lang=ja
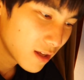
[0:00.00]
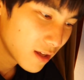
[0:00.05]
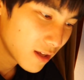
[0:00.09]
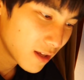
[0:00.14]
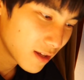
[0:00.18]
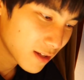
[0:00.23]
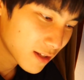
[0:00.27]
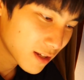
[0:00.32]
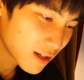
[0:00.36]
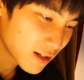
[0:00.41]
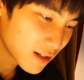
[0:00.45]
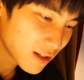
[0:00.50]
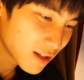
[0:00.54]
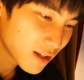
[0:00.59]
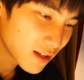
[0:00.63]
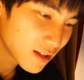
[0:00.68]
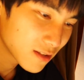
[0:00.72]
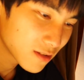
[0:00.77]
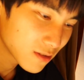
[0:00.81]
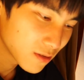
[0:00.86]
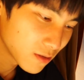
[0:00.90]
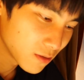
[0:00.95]

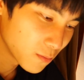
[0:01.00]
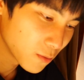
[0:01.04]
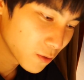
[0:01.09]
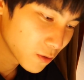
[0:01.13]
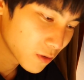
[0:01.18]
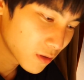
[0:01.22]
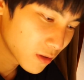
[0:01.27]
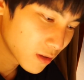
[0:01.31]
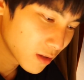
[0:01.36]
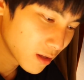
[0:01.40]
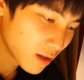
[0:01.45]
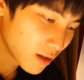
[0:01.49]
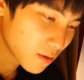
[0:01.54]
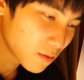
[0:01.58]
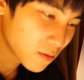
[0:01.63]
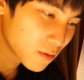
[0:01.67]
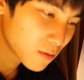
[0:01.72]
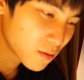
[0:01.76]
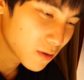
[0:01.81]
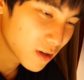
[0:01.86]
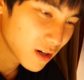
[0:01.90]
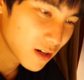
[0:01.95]
キャリーケース持って
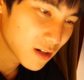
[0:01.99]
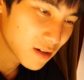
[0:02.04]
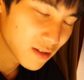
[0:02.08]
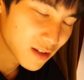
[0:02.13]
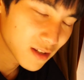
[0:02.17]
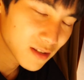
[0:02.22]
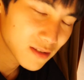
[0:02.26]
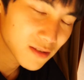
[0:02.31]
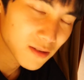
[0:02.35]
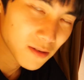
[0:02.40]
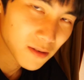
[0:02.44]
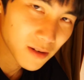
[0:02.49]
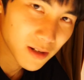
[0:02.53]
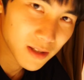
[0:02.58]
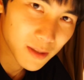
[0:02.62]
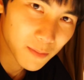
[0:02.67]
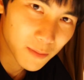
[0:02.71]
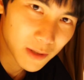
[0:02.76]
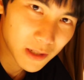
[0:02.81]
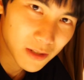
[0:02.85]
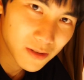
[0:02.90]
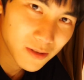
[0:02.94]
来られるゲストの
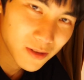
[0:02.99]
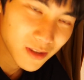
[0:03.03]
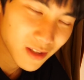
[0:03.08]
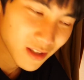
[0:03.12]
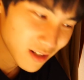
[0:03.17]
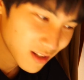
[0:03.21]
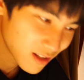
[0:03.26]
方もいるんで